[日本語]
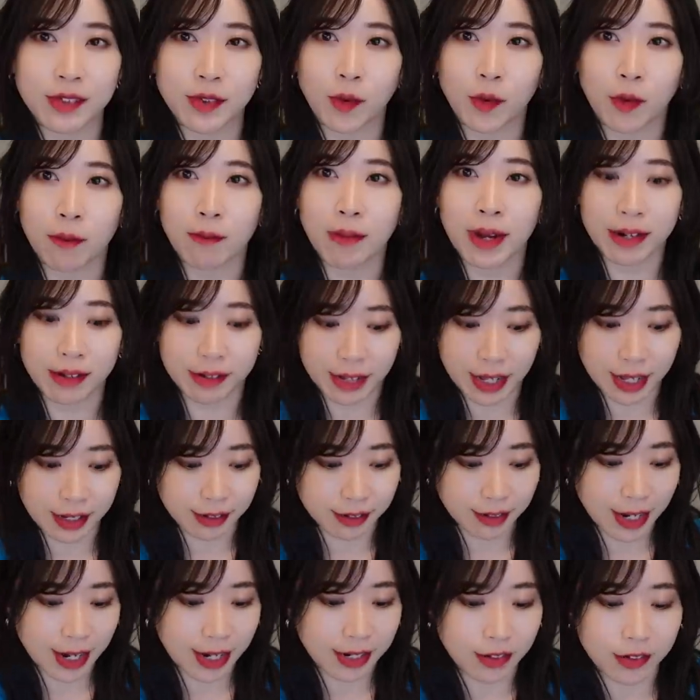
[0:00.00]
ると困るな
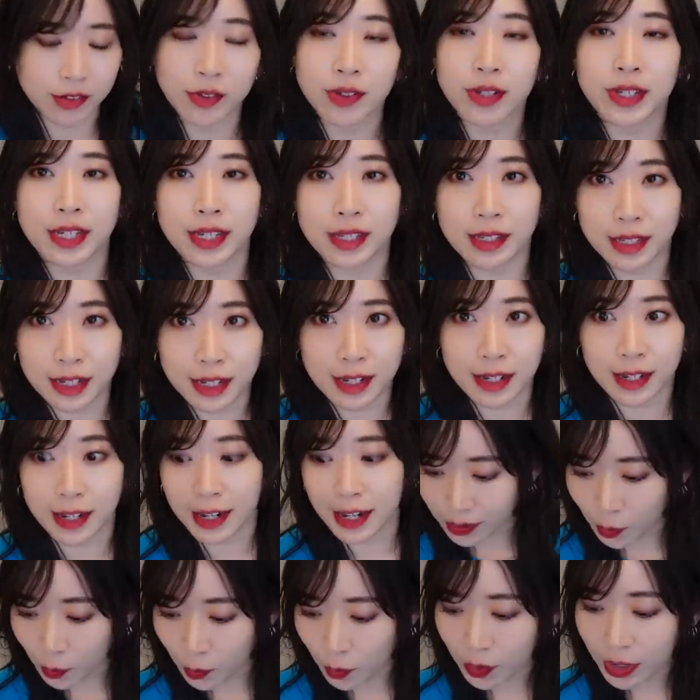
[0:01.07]
ぐらいの時に
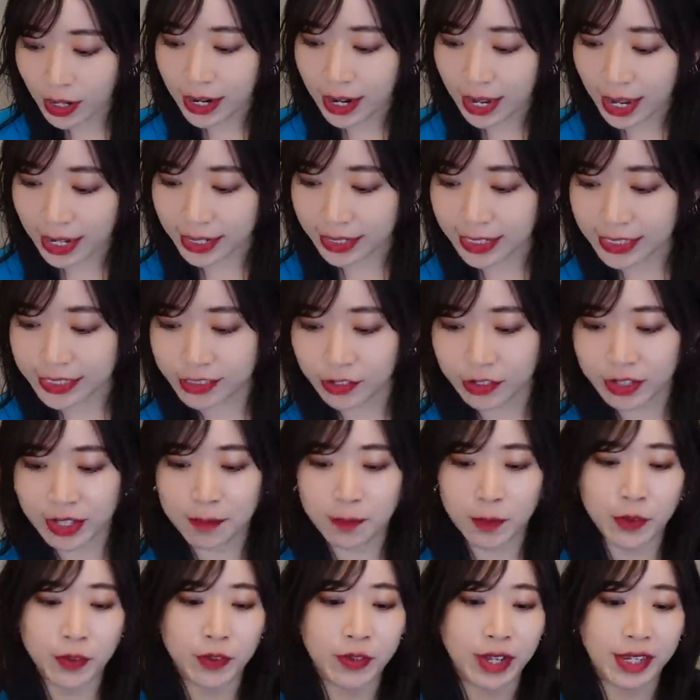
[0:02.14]
ここから必要な
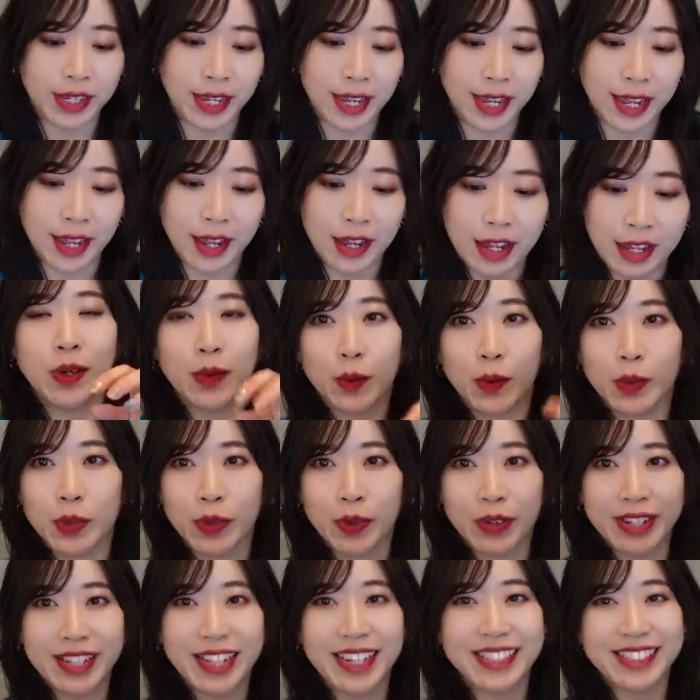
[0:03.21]
ものだけこう
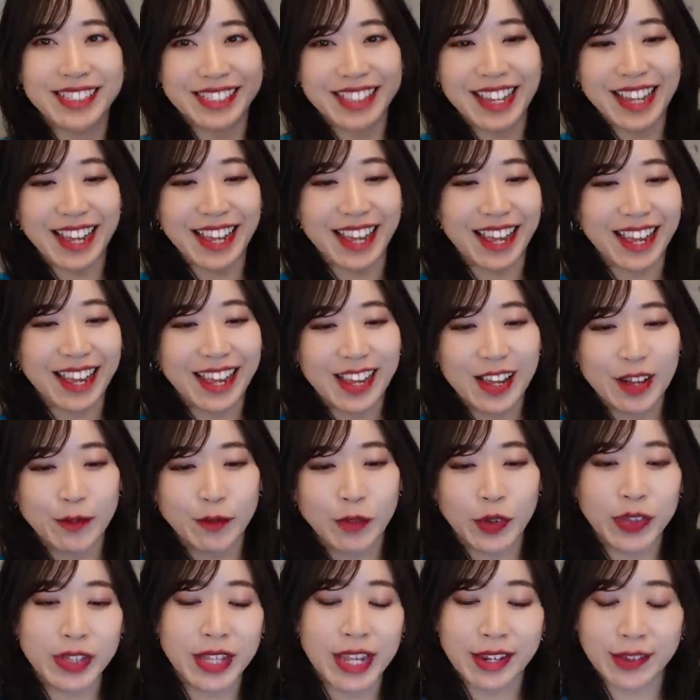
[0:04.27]
取り出して
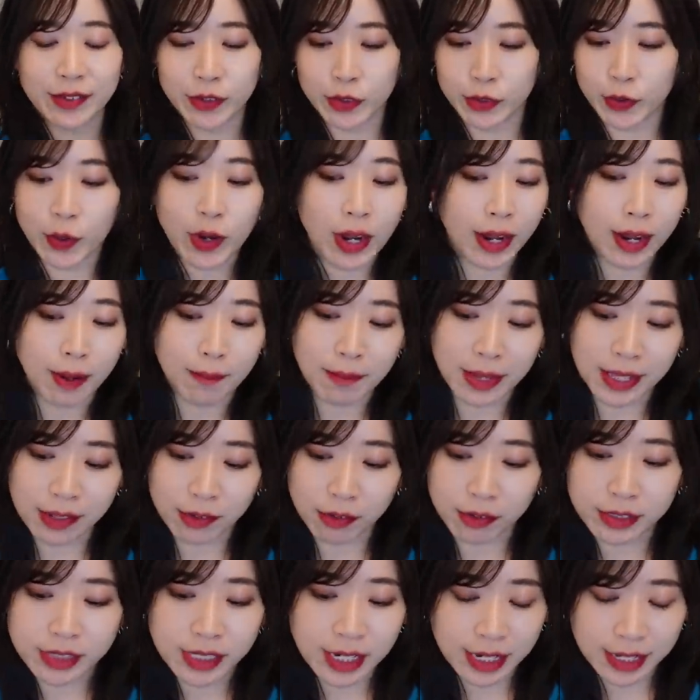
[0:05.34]
持っていくのとかが面
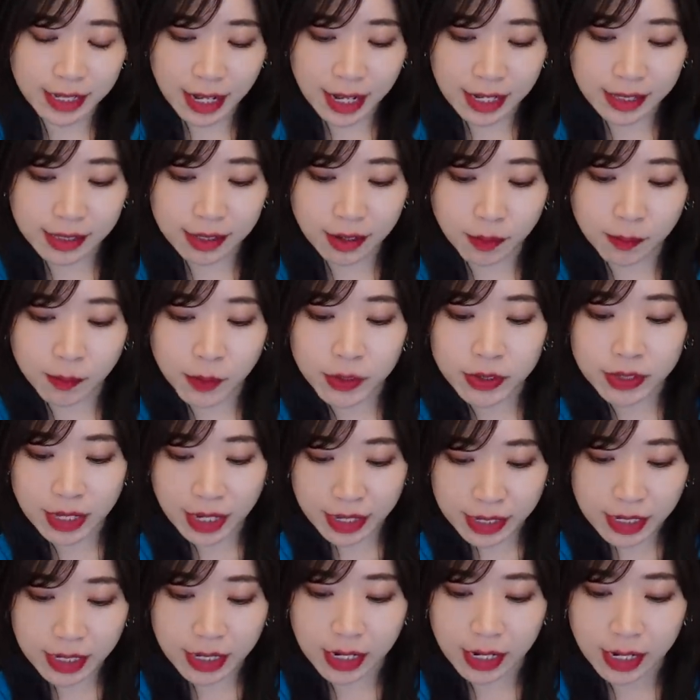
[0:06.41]
倒くさいなって思っ
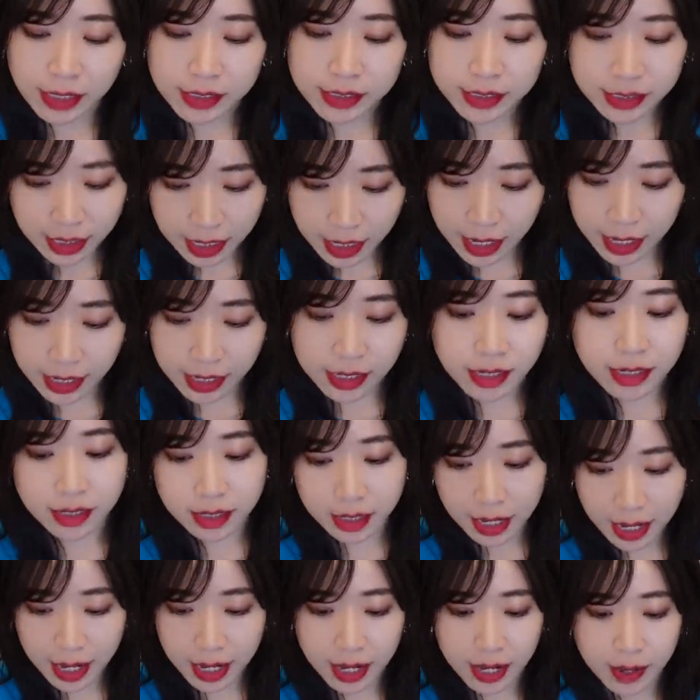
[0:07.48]
たりしてい
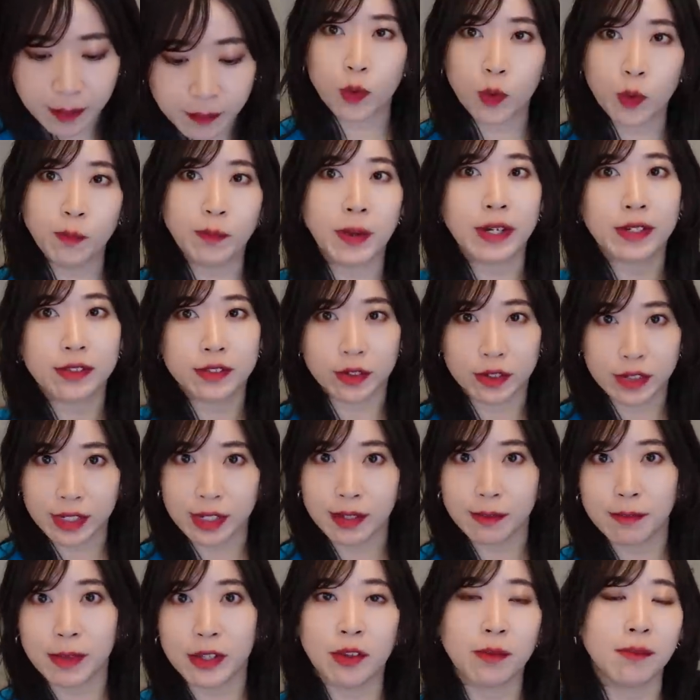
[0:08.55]
てコンパクトに
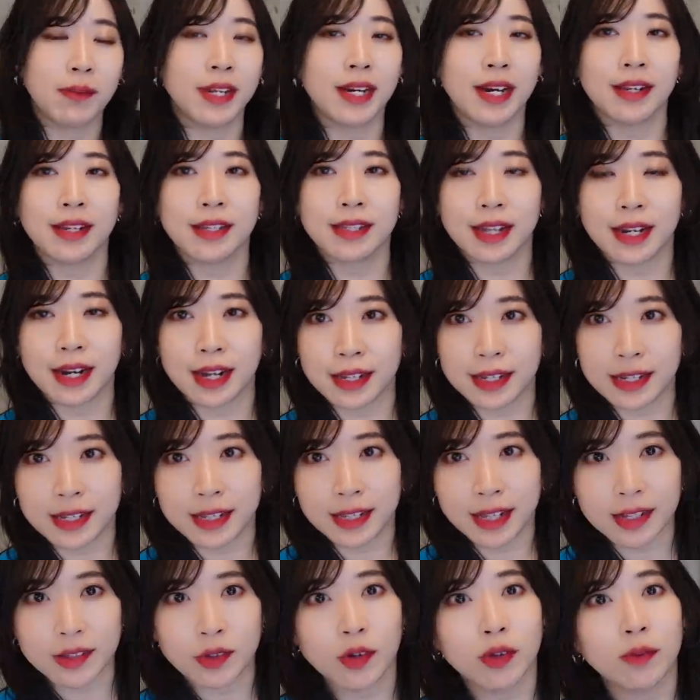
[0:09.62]
まとめられたらいい
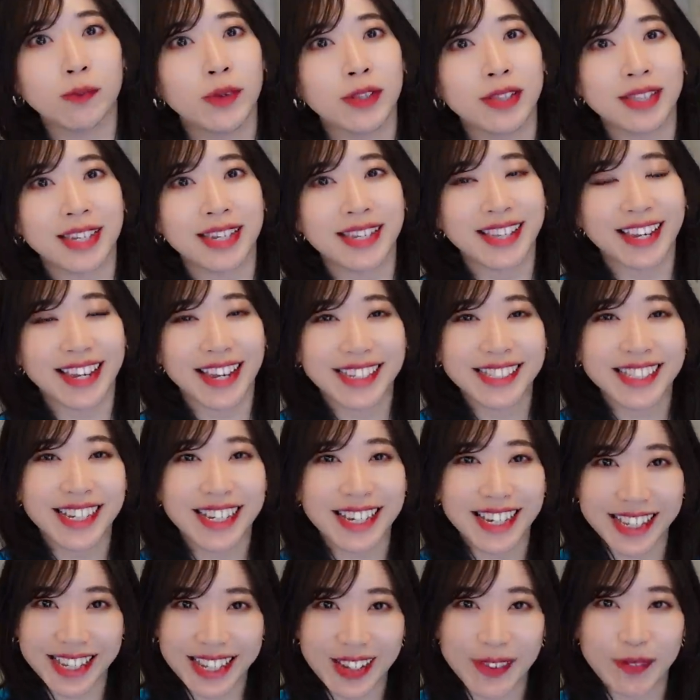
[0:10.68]
なと思っていた矢
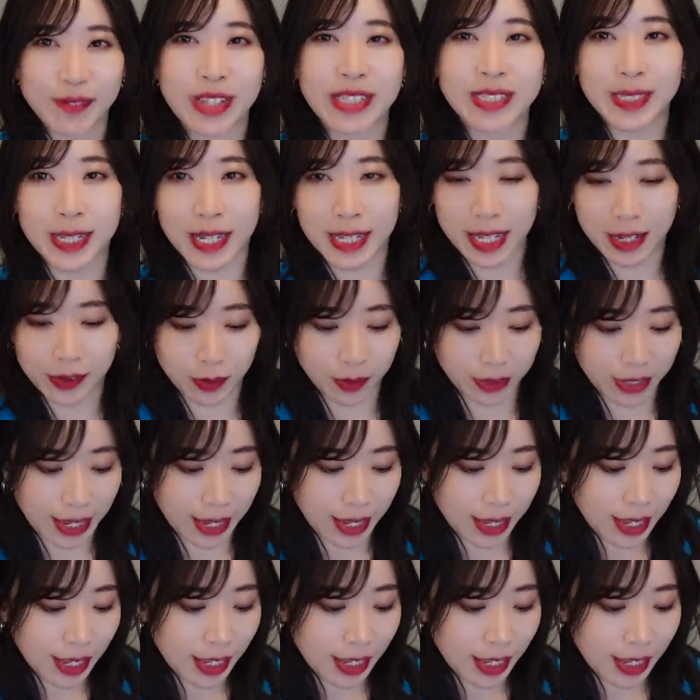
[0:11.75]
先に見つけたので